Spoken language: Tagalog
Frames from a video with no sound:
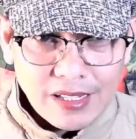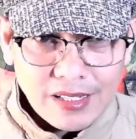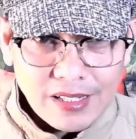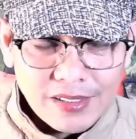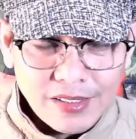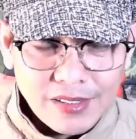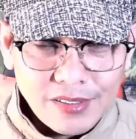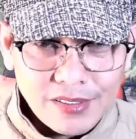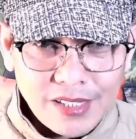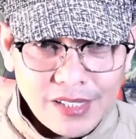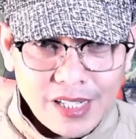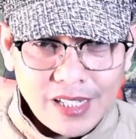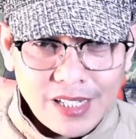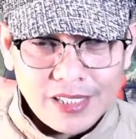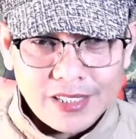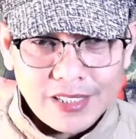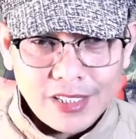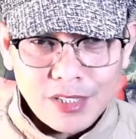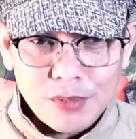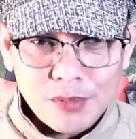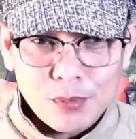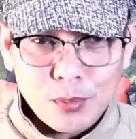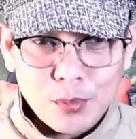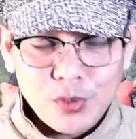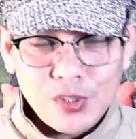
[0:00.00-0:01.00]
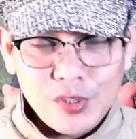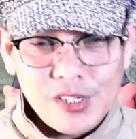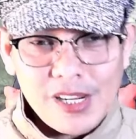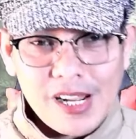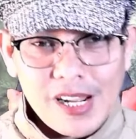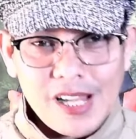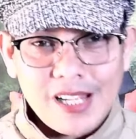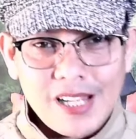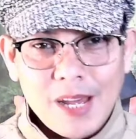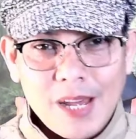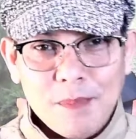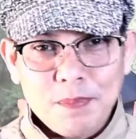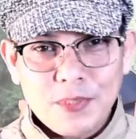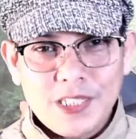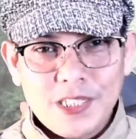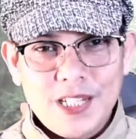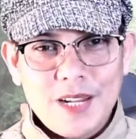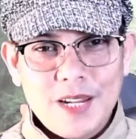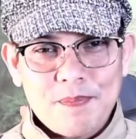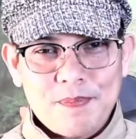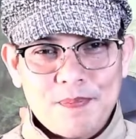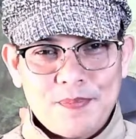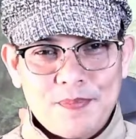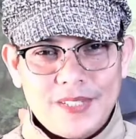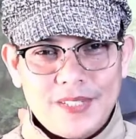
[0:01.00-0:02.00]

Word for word: No, nakita niyo, puro naka-caps lock,